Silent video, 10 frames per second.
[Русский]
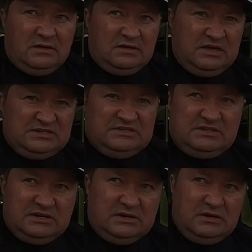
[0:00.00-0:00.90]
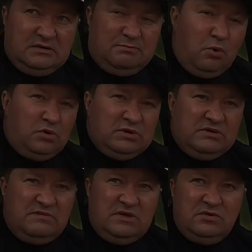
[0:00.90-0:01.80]
есть э,
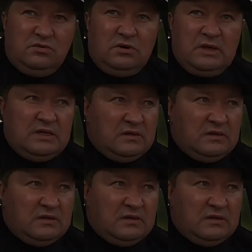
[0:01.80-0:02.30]
полные видео